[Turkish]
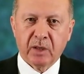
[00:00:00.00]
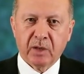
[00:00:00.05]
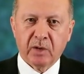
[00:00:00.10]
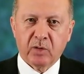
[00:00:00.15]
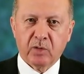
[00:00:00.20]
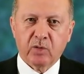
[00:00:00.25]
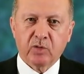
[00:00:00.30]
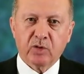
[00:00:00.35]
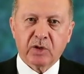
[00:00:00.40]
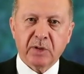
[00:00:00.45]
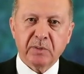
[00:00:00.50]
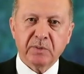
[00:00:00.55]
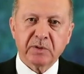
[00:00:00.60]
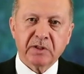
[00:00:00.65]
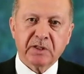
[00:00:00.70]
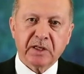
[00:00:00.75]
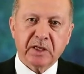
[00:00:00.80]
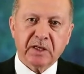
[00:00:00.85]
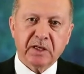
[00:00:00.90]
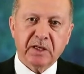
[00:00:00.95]

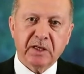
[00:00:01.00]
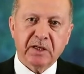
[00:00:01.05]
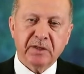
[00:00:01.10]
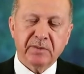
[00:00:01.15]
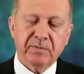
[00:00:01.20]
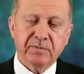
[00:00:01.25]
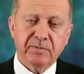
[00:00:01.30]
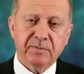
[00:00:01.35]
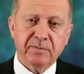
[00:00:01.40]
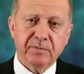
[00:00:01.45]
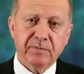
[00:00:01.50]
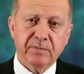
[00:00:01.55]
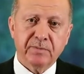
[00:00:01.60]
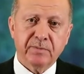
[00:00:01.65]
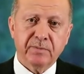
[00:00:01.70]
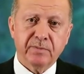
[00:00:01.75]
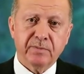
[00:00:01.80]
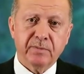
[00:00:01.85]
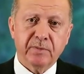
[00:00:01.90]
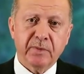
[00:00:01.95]
Ülkemizdeki
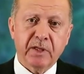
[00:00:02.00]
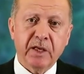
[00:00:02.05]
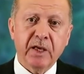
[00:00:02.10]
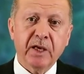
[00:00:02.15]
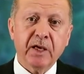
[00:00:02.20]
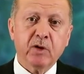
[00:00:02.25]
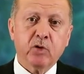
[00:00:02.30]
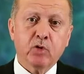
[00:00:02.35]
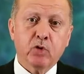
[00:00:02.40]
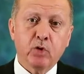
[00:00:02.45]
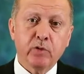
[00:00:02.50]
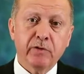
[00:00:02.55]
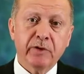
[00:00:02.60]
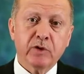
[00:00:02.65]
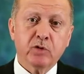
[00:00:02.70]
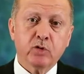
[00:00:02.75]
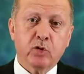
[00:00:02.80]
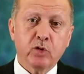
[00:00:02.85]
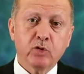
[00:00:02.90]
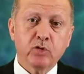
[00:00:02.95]
ilk
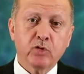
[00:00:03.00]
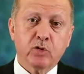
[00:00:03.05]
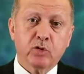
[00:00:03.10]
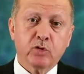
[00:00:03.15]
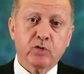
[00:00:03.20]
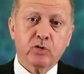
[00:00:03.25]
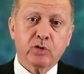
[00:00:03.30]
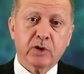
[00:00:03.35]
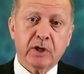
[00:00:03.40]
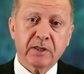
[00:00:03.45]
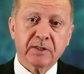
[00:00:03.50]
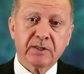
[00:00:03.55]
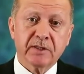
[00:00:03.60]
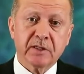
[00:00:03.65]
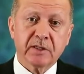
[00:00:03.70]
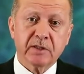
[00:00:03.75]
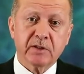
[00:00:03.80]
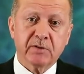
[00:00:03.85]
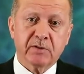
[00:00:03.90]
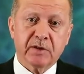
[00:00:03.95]
COVID-19
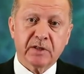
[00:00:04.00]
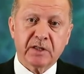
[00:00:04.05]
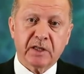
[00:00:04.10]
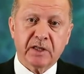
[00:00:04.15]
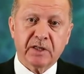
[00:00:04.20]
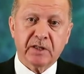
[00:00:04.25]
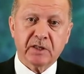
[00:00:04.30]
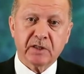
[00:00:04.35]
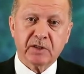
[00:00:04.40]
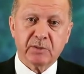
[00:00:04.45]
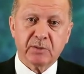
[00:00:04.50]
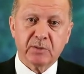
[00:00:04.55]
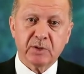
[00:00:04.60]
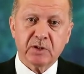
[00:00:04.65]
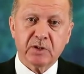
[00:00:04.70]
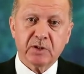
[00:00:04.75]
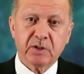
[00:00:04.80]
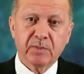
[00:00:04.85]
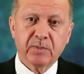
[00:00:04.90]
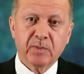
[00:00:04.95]
hastası
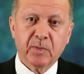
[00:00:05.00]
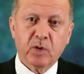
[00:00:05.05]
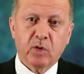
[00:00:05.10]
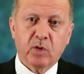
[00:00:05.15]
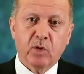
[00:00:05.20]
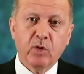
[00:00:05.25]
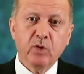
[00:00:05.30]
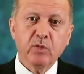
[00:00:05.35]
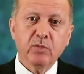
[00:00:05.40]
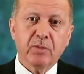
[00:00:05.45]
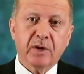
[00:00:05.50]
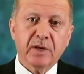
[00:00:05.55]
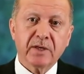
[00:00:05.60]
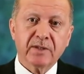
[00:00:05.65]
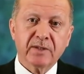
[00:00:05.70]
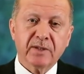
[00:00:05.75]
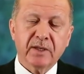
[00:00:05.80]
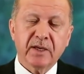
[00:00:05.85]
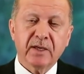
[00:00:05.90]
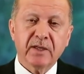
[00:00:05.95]
vatandaşımız 10
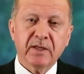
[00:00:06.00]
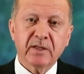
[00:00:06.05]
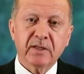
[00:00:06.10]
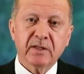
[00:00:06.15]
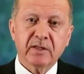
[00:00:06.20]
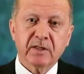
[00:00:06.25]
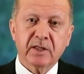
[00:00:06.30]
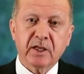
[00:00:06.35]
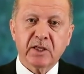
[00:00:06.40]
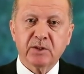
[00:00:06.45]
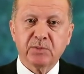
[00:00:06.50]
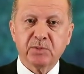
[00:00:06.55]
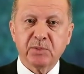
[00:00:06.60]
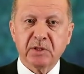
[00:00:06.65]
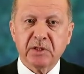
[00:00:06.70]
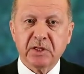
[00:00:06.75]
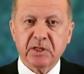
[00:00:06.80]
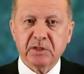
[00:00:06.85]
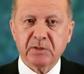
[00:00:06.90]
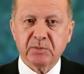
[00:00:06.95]
Mart'ta
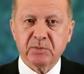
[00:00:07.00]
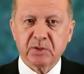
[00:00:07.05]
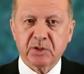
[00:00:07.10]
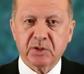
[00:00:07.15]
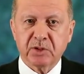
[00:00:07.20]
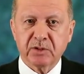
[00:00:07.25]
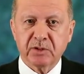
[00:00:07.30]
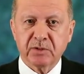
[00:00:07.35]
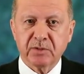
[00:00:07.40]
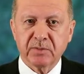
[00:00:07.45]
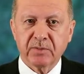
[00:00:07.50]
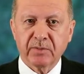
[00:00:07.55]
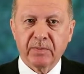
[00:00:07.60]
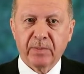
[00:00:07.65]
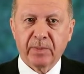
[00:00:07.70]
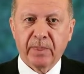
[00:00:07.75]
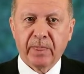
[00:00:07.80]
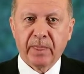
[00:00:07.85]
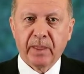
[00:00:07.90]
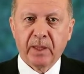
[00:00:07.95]
tespit edilmiştir.
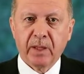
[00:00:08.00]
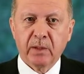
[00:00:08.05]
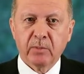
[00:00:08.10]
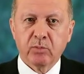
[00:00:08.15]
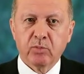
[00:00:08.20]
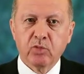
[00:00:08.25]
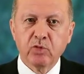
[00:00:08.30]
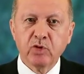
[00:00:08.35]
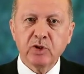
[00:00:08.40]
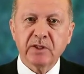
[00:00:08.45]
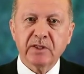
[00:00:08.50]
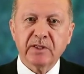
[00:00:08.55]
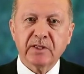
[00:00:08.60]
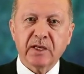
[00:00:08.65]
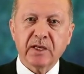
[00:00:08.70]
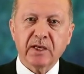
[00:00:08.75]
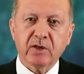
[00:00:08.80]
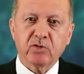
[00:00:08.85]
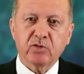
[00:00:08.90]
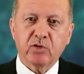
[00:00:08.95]
Bunu
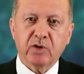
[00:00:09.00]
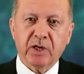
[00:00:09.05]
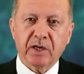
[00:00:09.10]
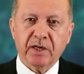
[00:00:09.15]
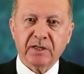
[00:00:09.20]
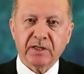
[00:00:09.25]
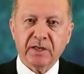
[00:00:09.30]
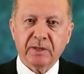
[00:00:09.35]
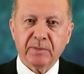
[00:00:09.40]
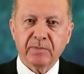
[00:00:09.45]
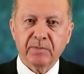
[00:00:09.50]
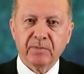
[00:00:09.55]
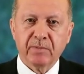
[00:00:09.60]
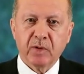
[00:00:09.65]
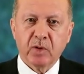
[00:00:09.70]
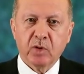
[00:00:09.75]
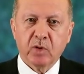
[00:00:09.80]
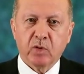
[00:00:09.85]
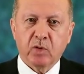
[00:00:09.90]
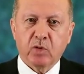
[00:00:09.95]
izleyen günlerde
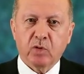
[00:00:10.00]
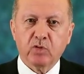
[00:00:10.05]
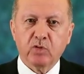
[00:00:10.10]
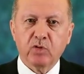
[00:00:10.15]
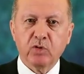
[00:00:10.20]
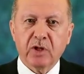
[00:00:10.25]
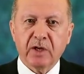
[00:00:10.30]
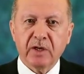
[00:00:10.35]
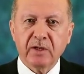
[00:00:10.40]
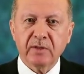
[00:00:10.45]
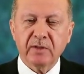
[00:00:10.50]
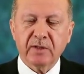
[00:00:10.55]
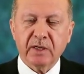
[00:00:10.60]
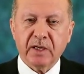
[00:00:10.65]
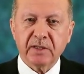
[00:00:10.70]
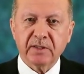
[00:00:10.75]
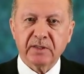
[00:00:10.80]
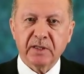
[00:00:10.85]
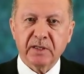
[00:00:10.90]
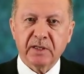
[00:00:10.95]
okulların
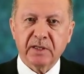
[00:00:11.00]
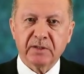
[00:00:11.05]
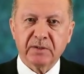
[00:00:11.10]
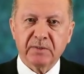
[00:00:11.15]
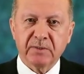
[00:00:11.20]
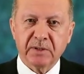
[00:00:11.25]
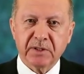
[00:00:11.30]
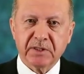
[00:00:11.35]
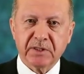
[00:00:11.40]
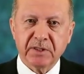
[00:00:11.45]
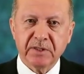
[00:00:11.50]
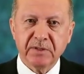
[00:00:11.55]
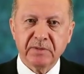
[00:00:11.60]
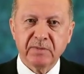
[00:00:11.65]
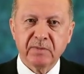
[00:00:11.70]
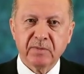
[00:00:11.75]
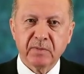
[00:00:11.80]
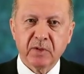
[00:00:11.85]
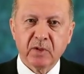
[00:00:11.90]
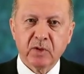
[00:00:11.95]
tatil edilmesi,
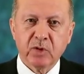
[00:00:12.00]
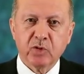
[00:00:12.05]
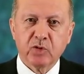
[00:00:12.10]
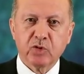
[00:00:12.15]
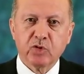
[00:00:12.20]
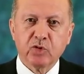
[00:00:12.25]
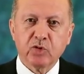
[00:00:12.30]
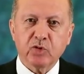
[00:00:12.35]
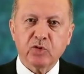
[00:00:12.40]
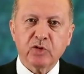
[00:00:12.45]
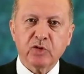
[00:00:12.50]
yurt